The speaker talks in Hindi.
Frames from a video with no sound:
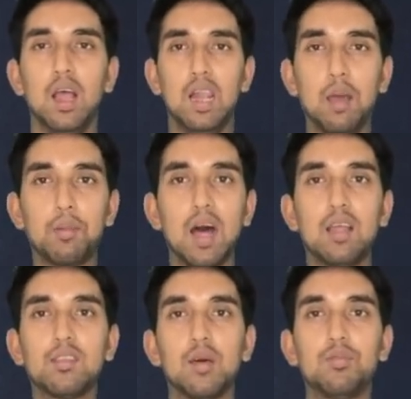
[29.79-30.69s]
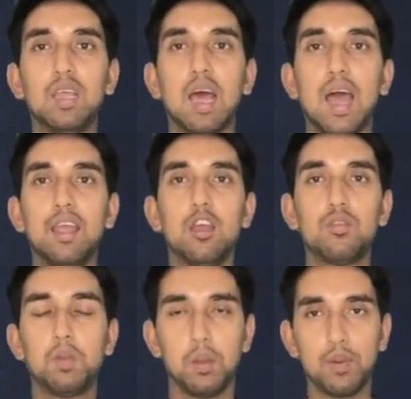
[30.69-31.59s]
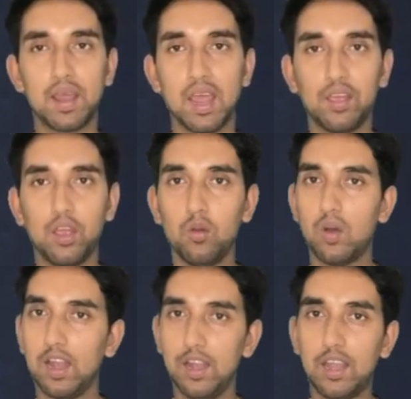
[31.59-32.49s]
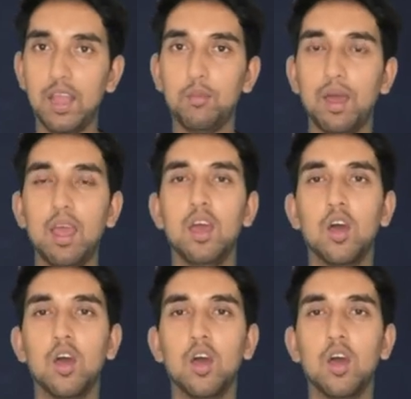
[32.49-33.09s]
लेबनान सबसे हाईएस्ट फीफा रैंकिंग वाली टीम है